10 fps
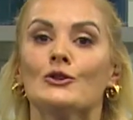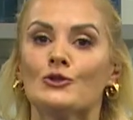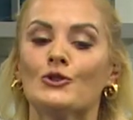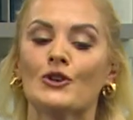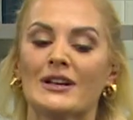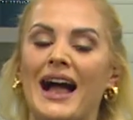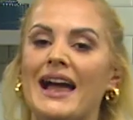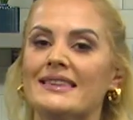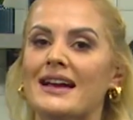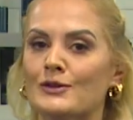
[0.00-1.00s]
Çünkü
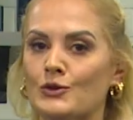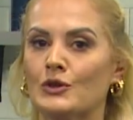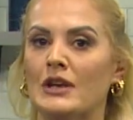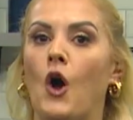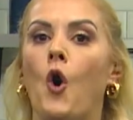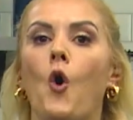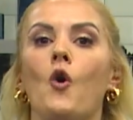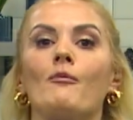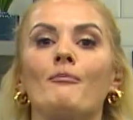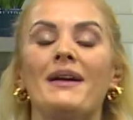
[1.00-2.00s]
kaynar suyla
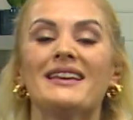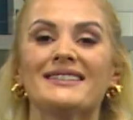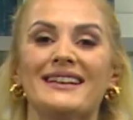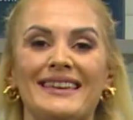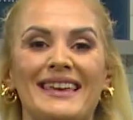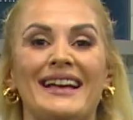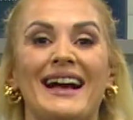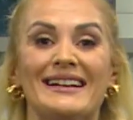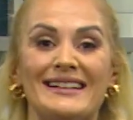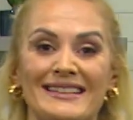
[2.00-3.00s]
15
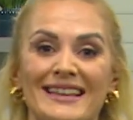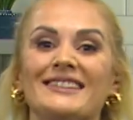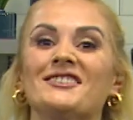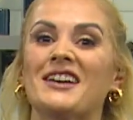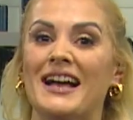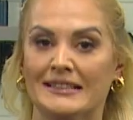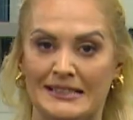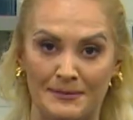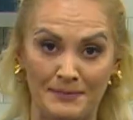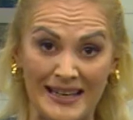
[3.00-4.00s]
dakika ıslatacağınız
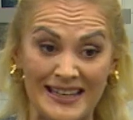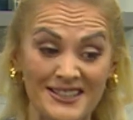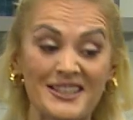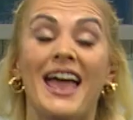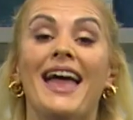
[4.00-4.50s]
pirinç